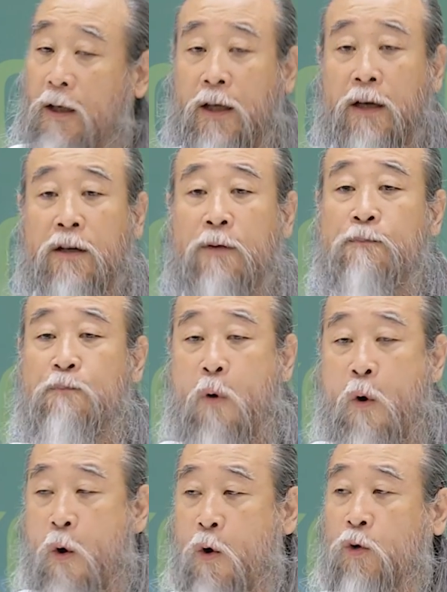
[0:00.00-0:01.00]
이거는
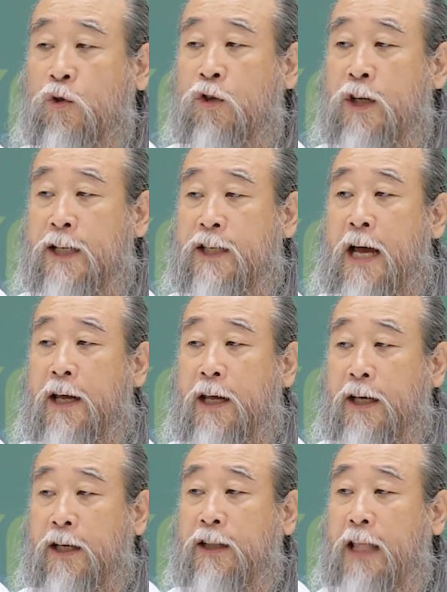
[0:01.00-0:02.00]
모든 게
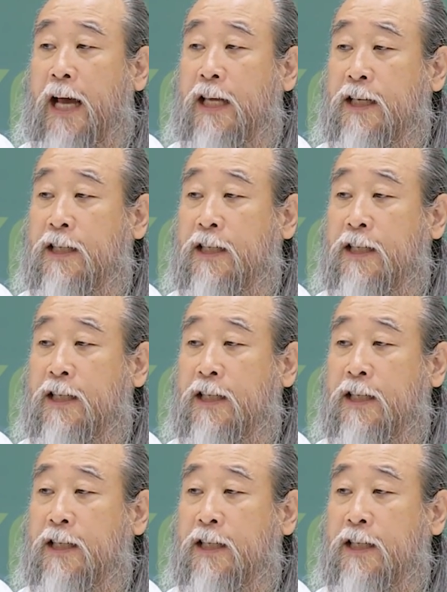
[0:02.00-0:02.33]
사회에 이때까지